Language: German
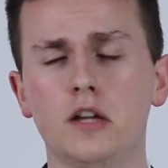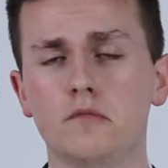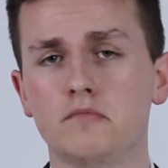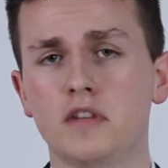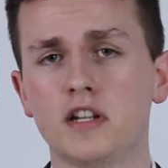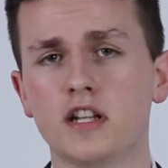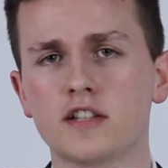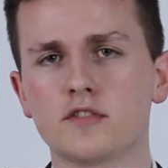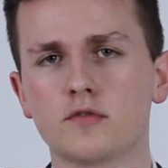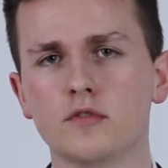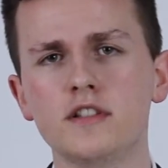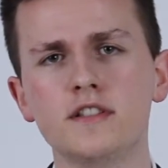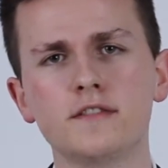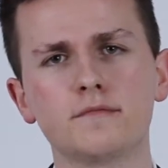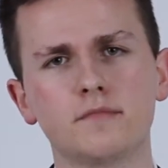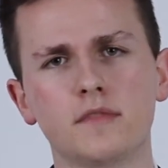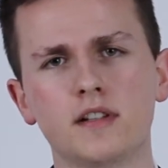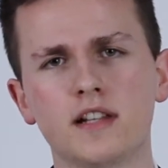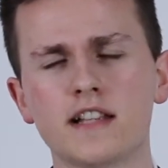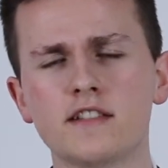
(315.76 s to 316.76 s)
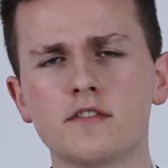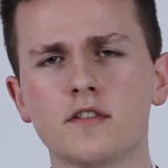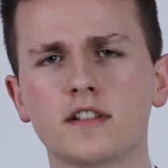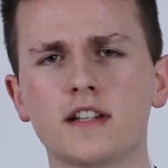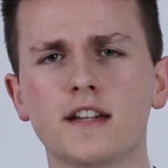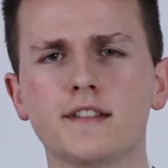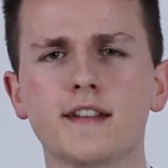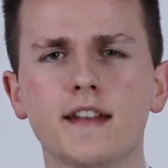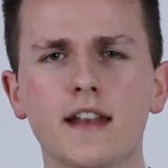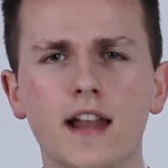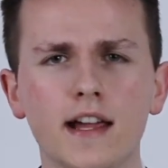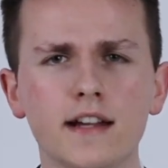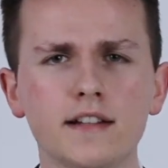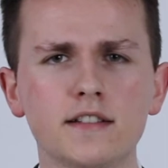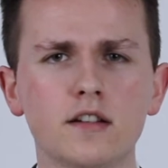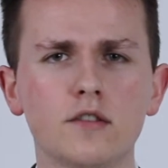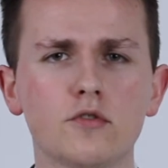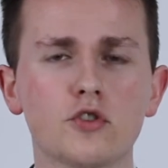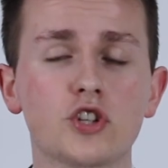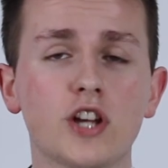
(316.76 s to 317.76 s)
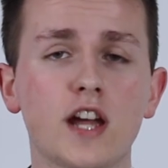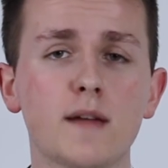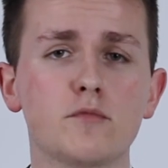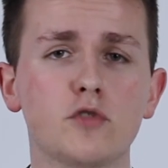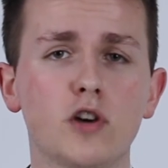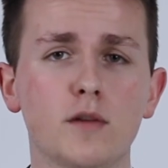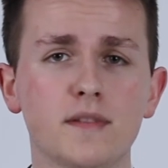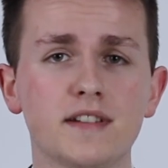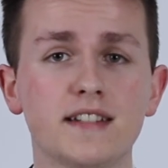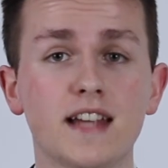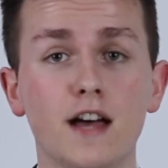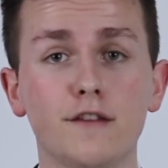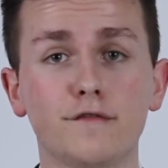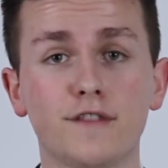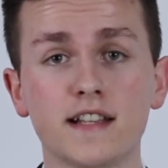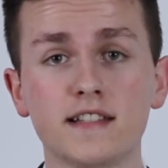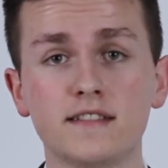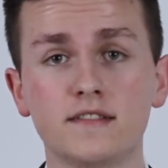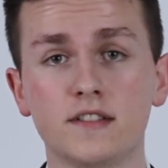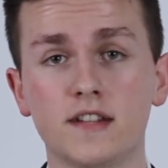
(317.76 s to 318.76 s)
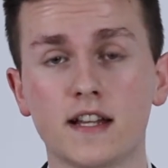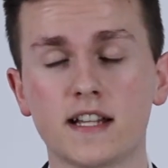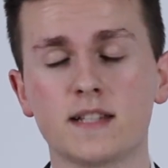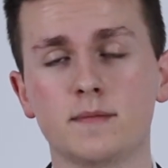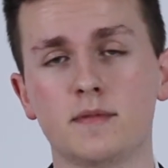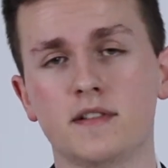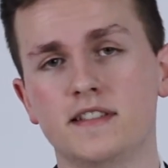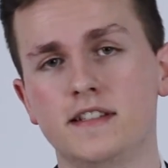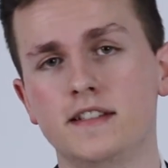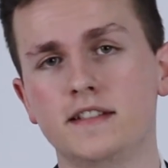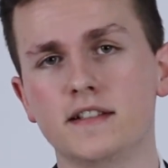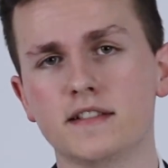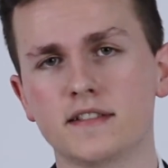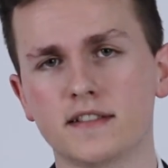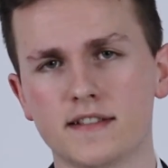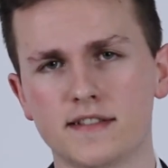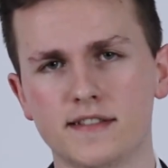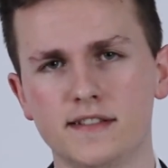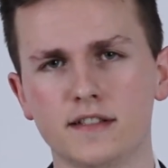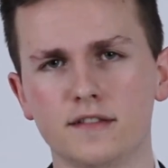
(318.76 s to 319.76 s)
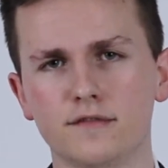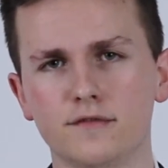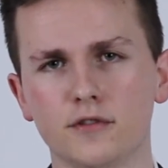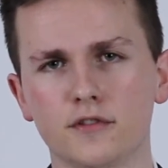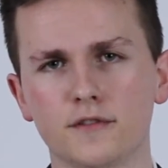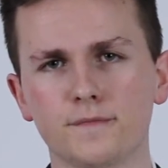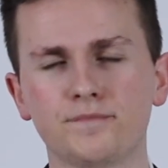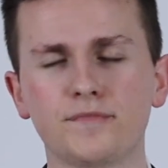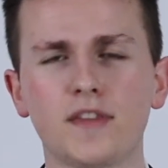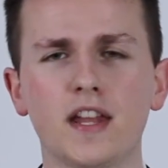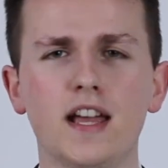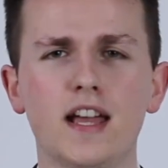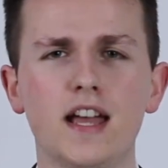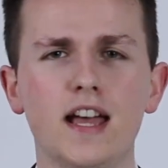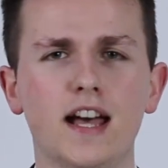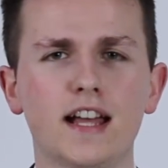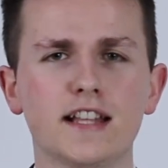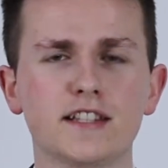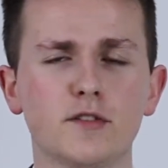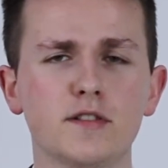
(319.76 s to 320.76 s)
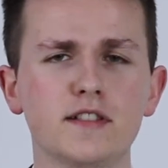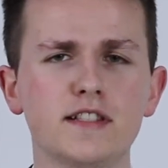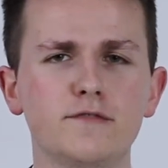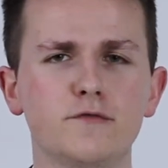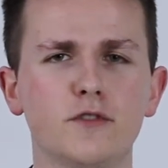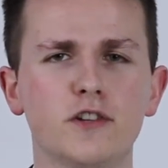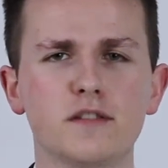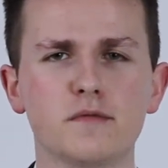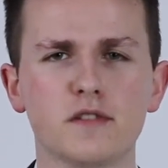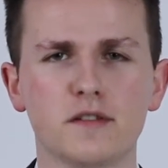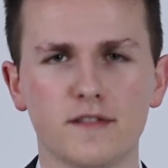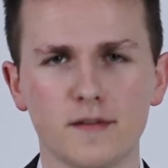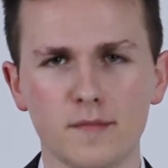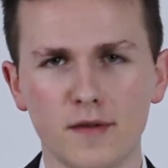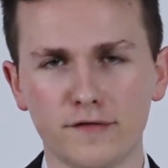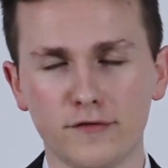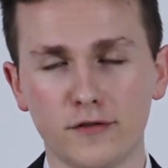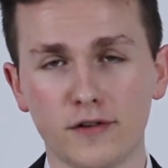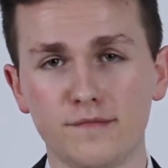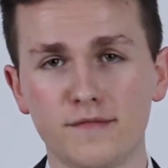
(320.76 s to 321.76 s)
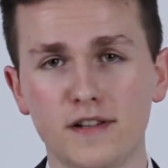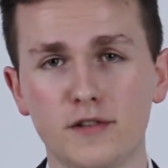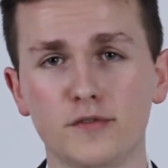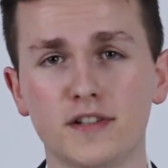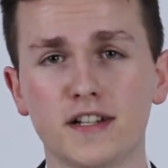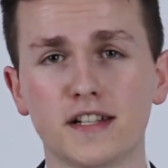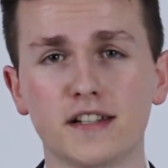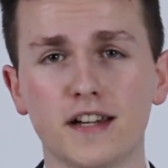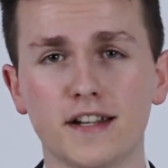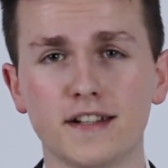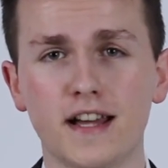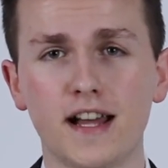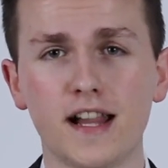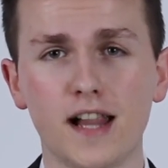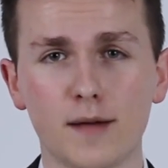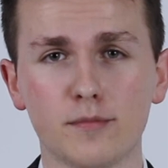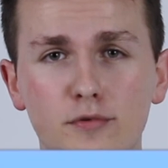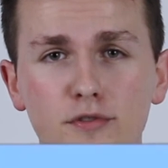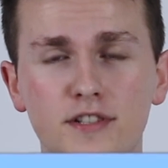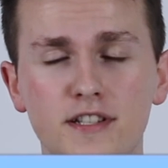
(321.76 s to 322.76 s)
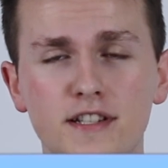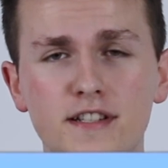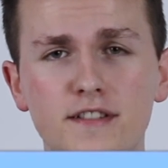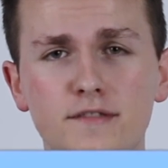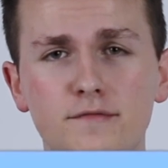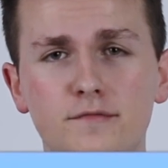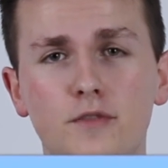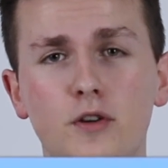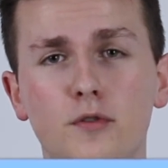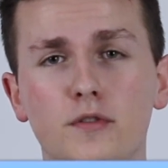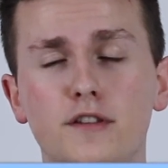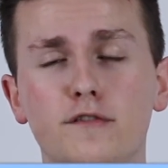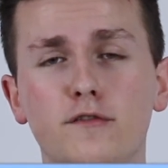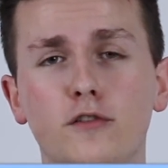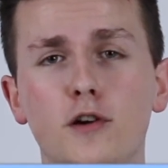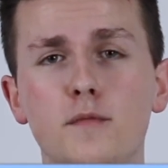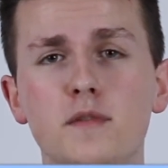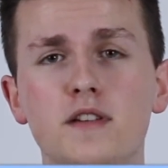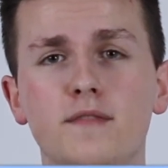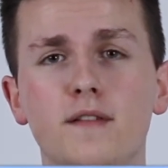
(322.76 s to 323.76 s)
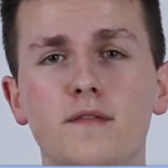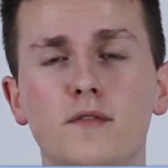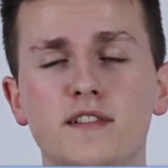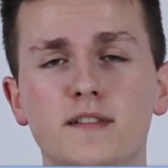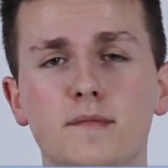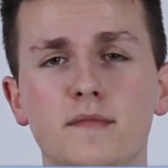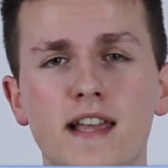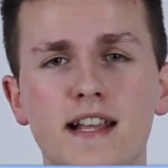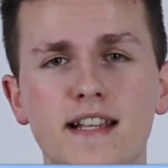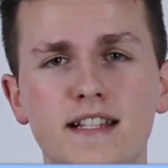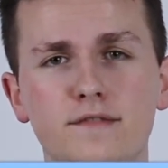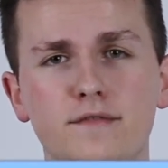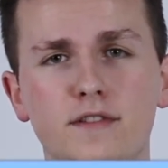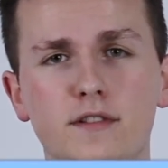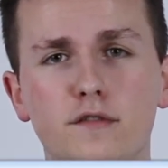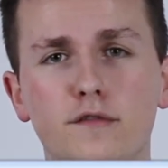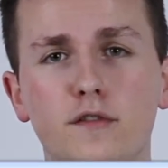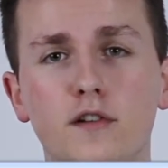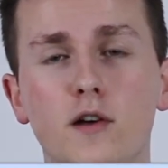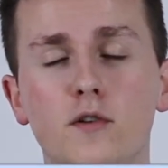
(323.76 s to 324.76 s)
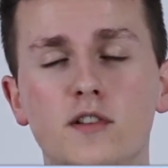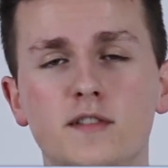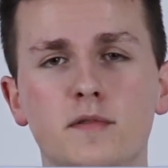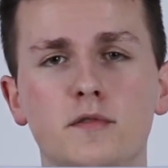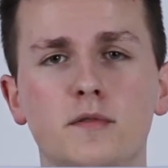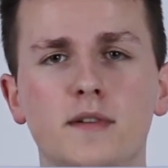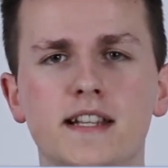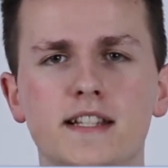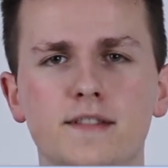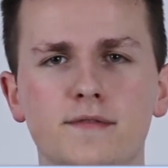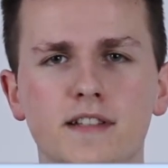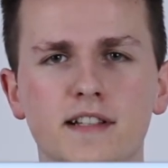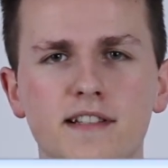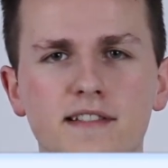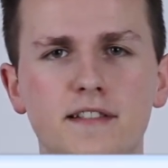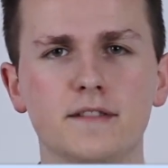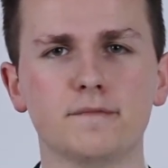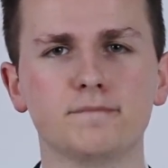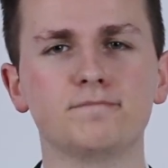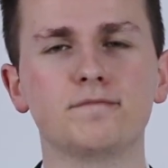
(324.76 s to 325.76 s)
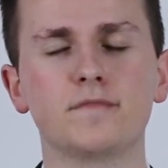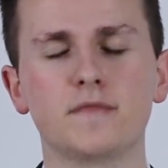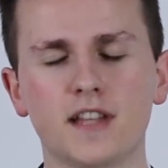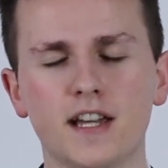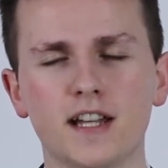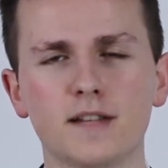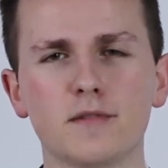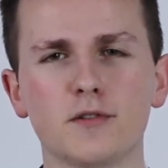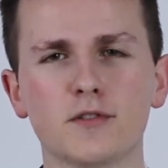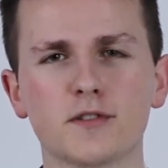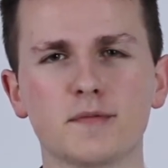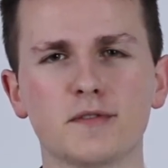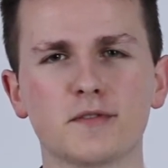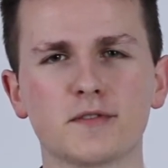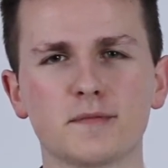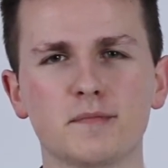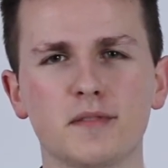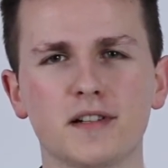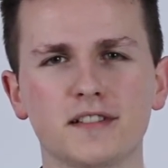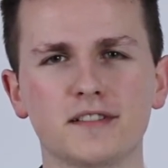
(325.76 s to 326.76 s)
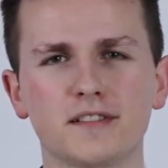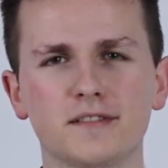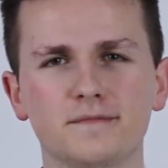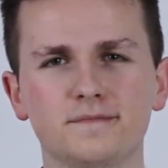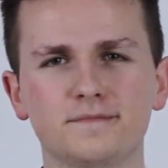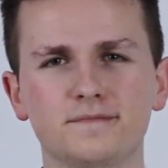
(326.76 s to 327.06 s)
Wenn das so ist, lass doch gerne ein Like da und schreib einen Kommentar, was dich explizit interessieren würde. Ansonsten würde ich mich wie immer freuen, wenn du den Kanal abonnierst und ich freue mich, wenn wir uns im nächsten Video von Ausbildung X wiedersehen deinem Ausbildungspartner.